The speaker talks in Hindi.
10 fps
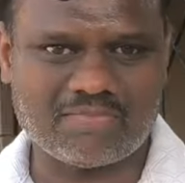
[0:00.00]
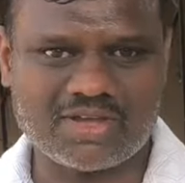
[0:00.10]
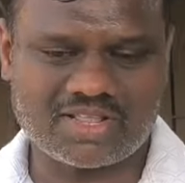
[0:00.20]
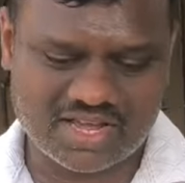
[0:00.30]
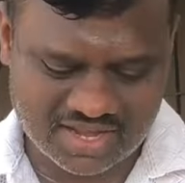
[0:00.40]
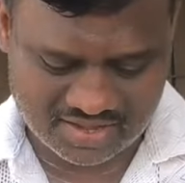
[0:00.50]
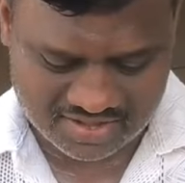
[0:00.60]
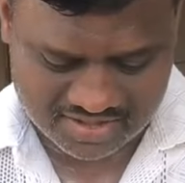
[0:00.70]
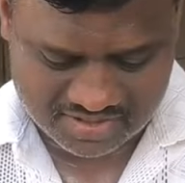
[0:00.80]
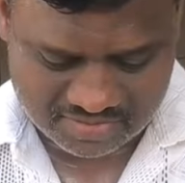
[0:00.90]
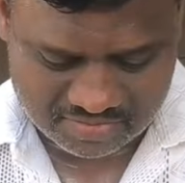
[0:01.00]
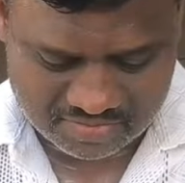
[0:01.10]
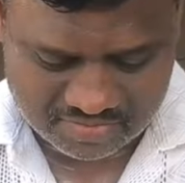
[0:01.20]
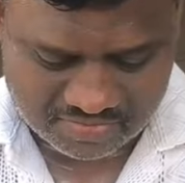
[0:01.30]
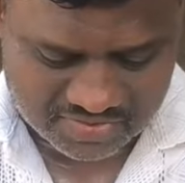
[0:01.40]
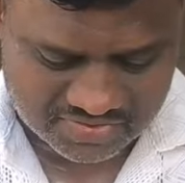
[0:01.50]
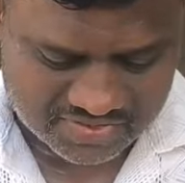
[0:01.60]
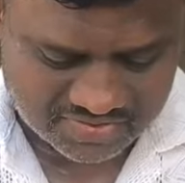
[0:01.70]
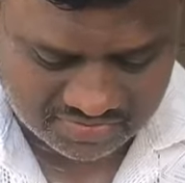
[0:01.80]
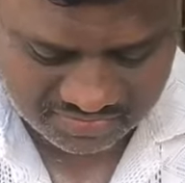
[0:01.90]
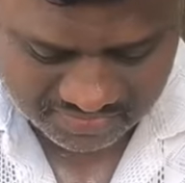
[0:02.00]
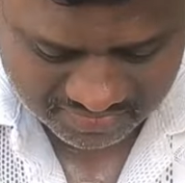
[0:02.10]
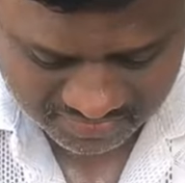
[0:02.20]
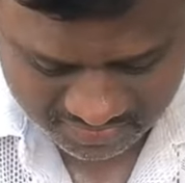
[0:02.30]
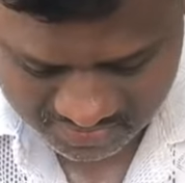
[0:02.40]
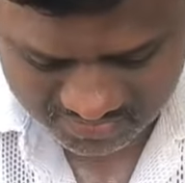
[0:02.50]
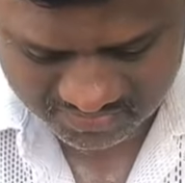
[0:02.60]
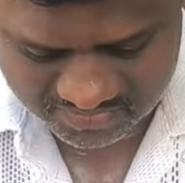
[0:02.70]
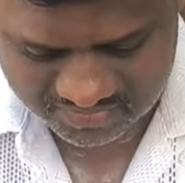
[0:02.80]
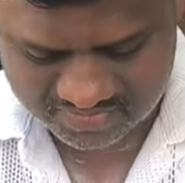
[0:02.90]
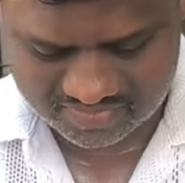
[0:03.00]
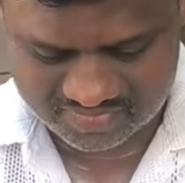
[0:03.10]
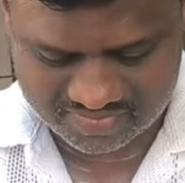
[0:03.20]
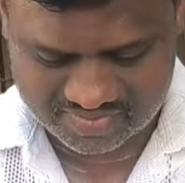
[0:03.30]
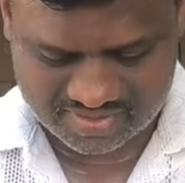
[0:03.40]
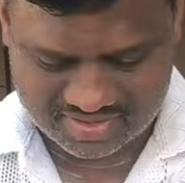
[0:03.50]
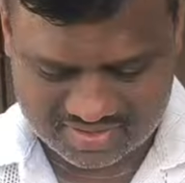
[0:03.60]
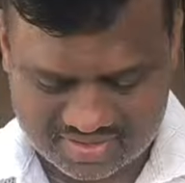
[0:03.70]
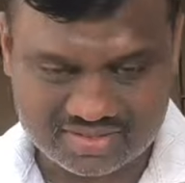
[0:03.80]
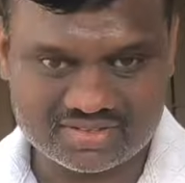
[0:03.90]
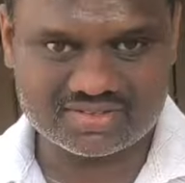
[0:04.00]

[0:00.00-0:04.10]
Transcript: काम में था नहीं इम्तियाज भाई आपको जैसा क्रेज है बच्चे का